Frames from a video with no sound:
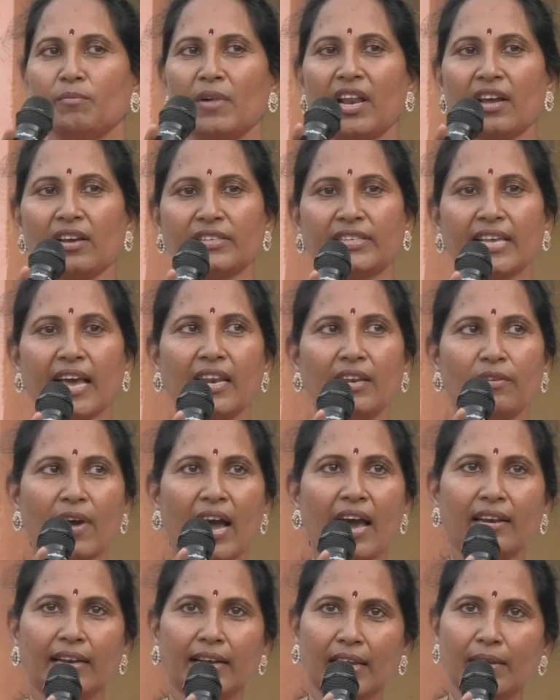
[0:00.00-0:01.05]
మరొకసారి
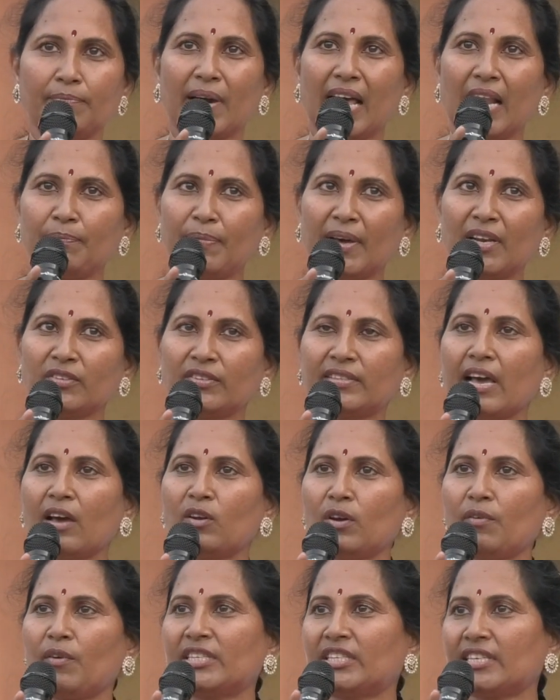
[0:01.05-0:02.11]
వారిని
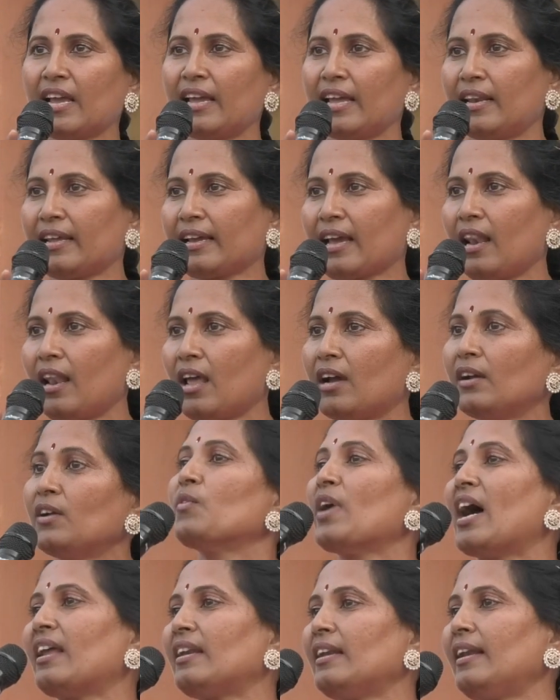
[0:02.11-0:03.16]
బలపరుస్తారు వచ్చే ఎన్నికల్లో
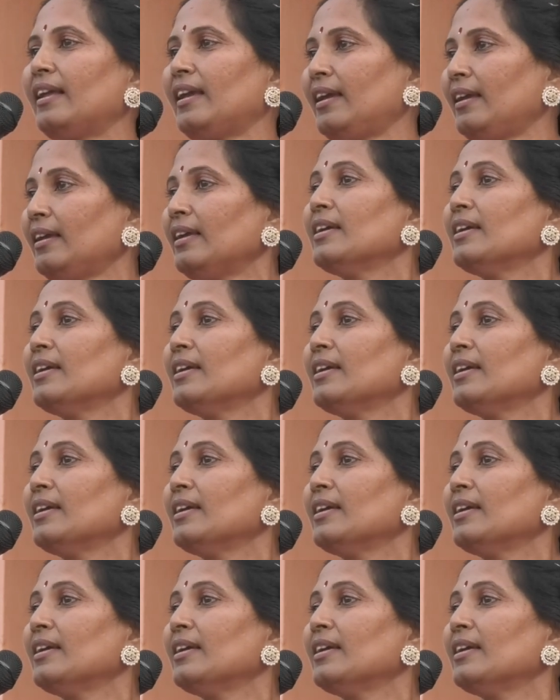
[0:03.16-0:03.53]
వారిని